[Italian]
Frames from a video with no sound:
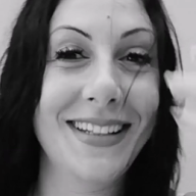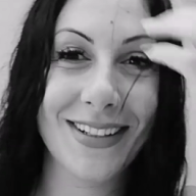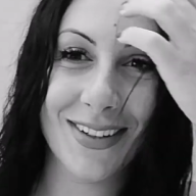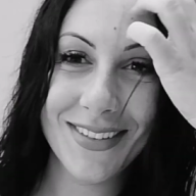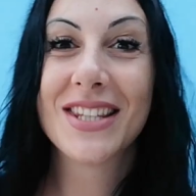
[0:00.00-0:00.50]

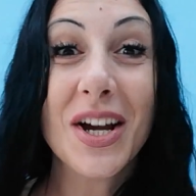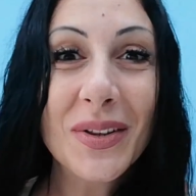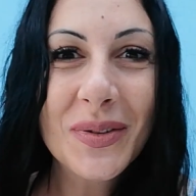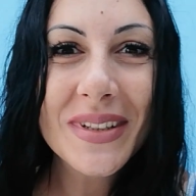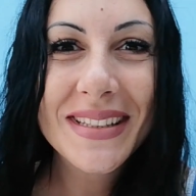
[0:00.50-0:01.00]
Dio. Ciao a
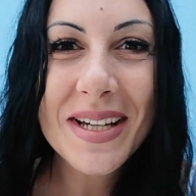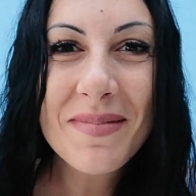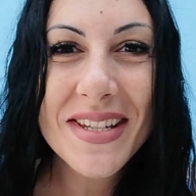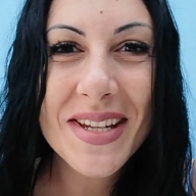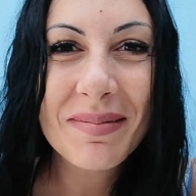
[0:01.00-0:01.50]
tutti
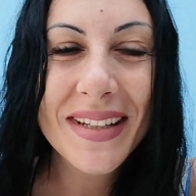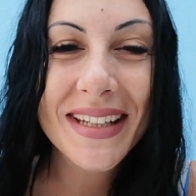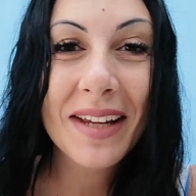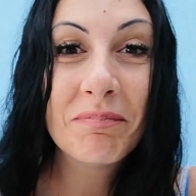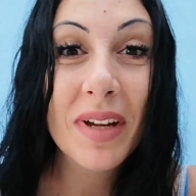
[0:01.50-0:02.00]
amici e
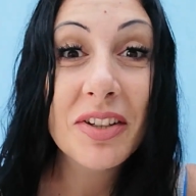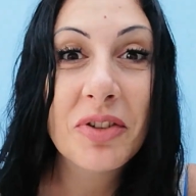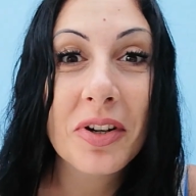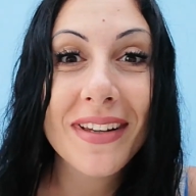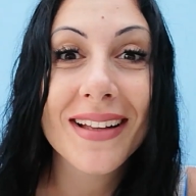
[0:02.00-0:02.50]
amiche
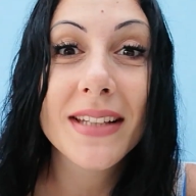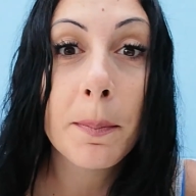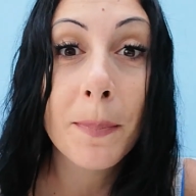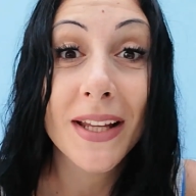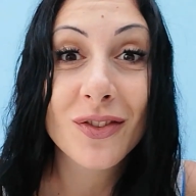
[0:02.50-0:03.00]
bentornati e
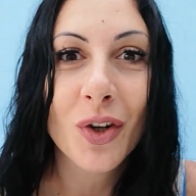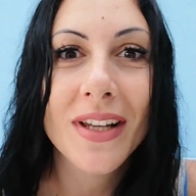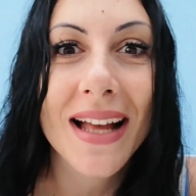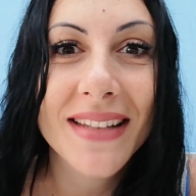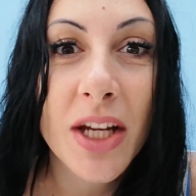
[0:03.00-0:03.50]

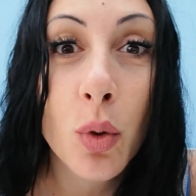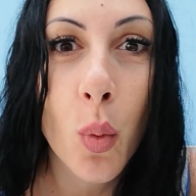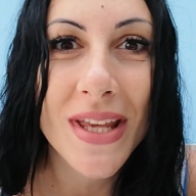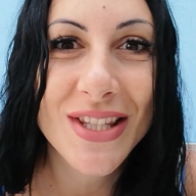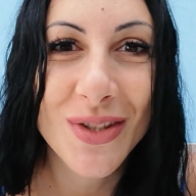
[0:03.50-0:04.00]
bentornate in
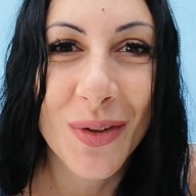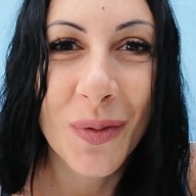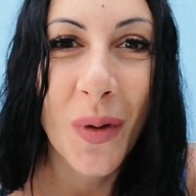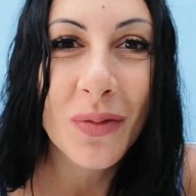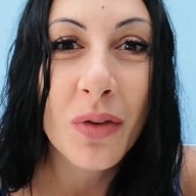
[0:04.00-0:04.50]
questo
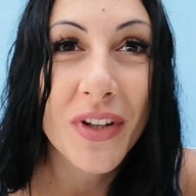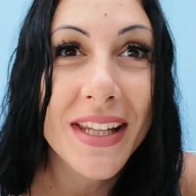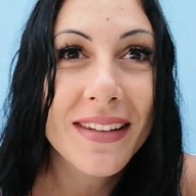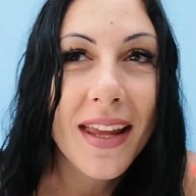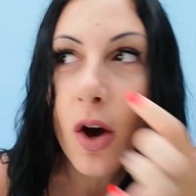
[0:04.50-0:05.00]
nuovo
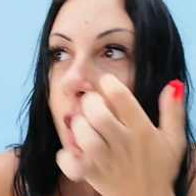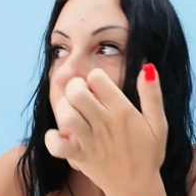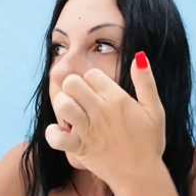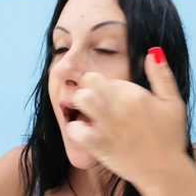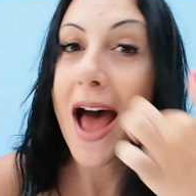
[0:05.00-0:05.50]
video.
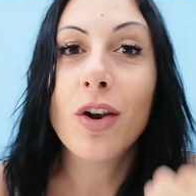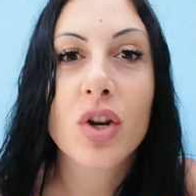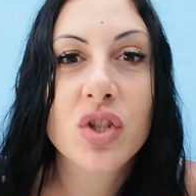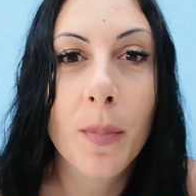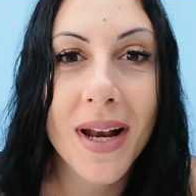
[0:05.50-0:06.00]

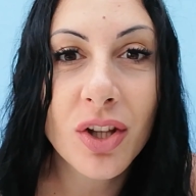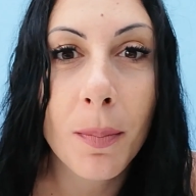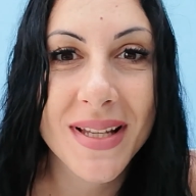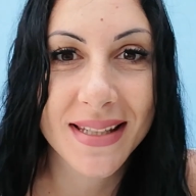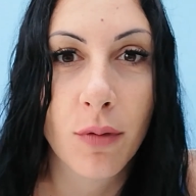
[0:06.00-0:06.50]
Allora, sto parlando a
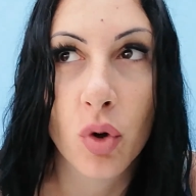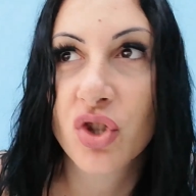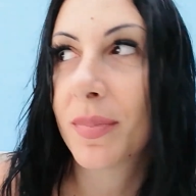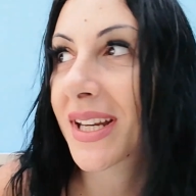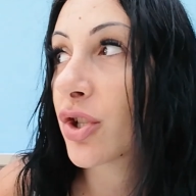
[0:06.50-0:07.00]
bassa
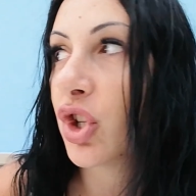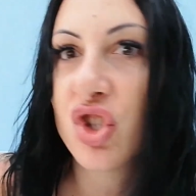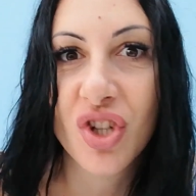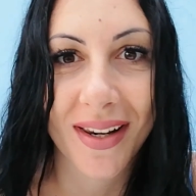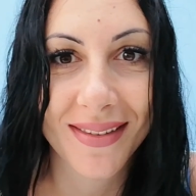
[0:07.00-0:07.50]
voce perché sono
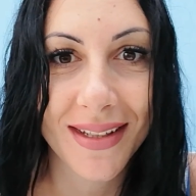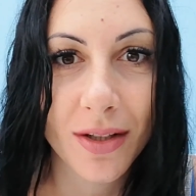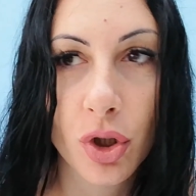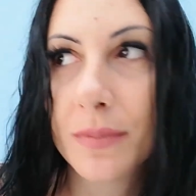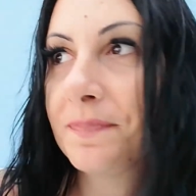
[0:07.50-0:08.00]
in
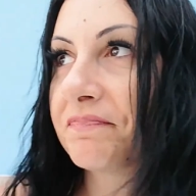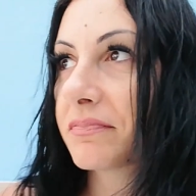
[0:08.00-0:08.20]
giardino.